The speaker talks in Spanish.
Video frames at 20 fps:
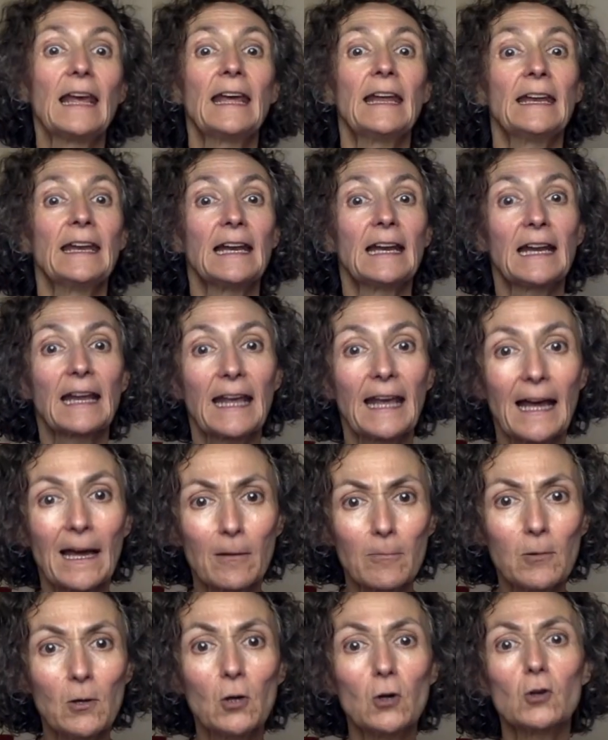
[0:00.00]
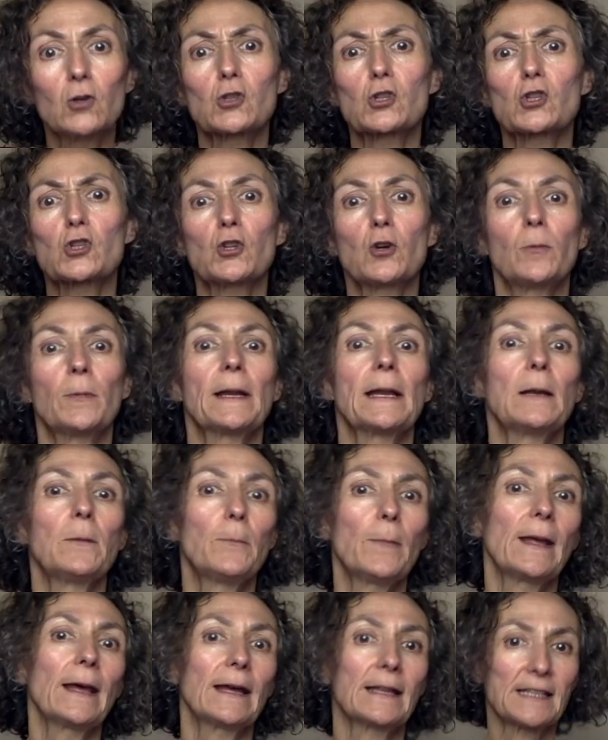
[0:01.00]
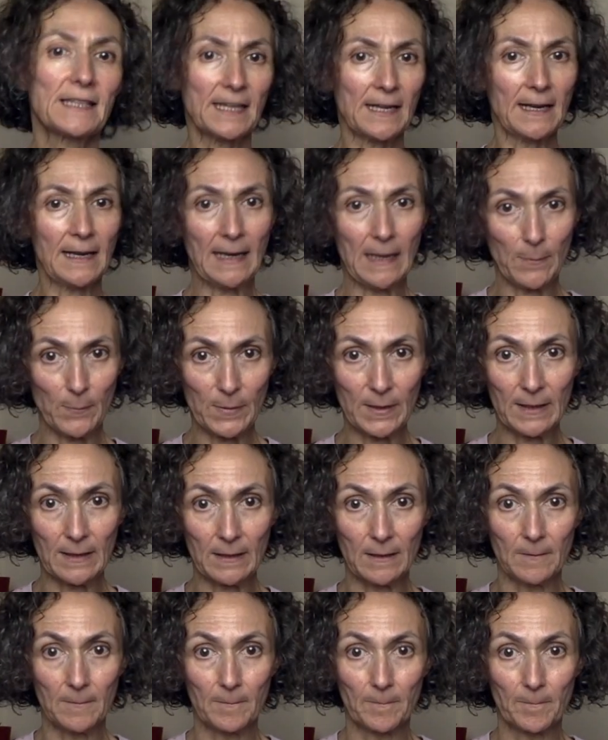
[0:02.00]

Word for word: en el que hablo sobre el pH en la piel.